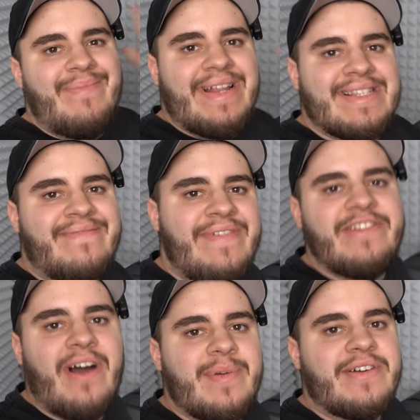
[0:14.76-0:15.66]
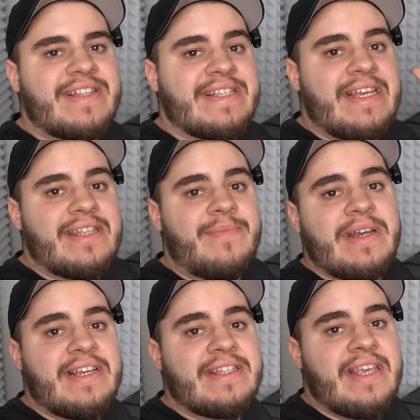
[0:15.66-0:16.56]
im letzten Video habe ich euch das Setup
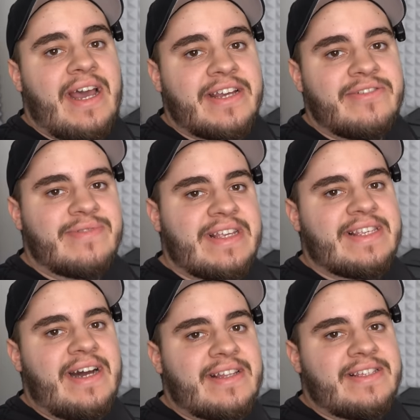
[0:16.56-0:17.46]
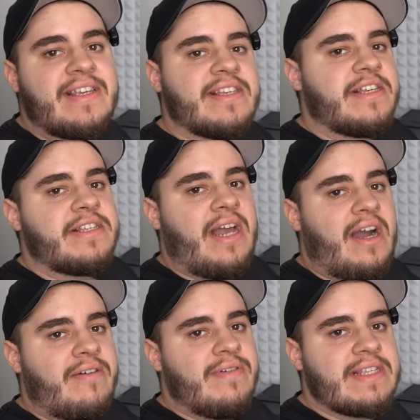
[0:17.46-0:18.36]
halt gezeigt und gesagt, dass ich es als
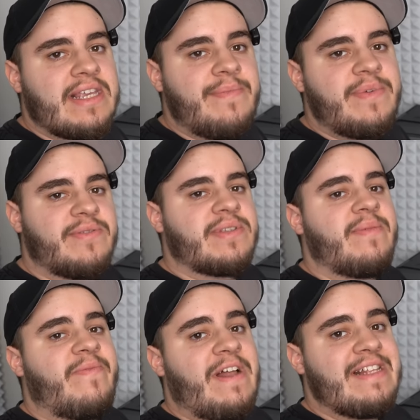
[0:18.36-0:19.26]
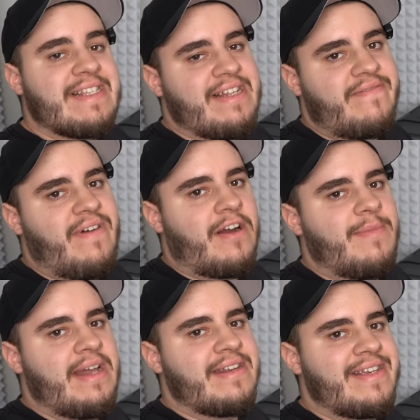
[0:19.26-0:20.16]
Aquascape bzw.
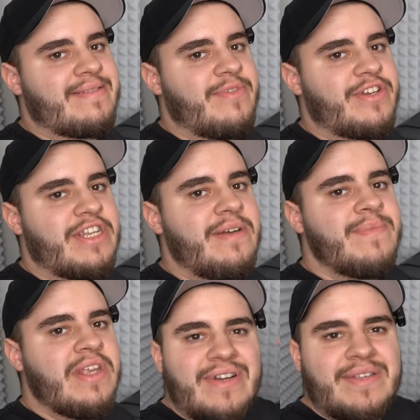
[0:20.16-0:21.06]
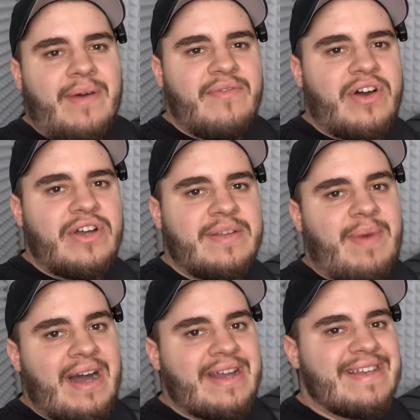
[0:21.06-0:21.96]
Pflanzenaquarium einrichten möchte. Und das werden wir auch heute
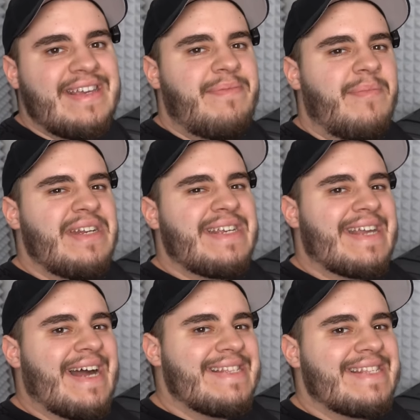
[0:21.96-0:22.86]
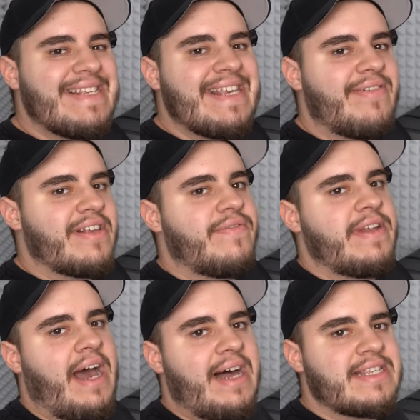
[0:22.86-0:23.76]
machen. Ich bin mir nicht ganz sicher, was für
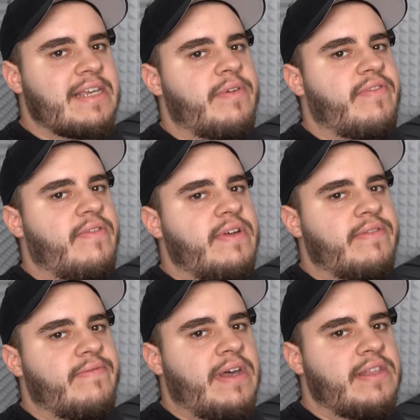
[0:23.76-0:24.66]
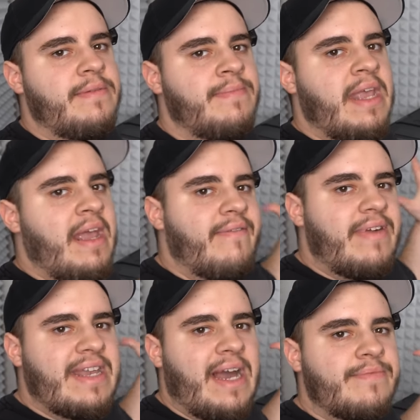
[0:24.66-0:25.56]
ein Hardscape ich verwenden werde,
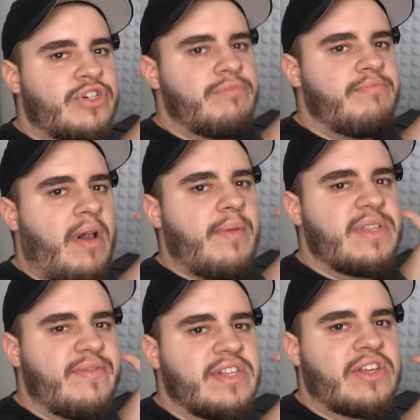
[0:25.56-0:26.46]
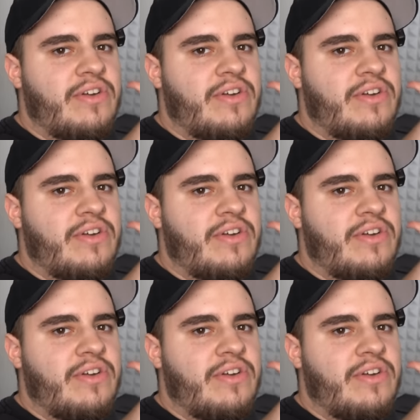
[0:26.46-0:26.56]
weil ich habe schon mal ein bisschen was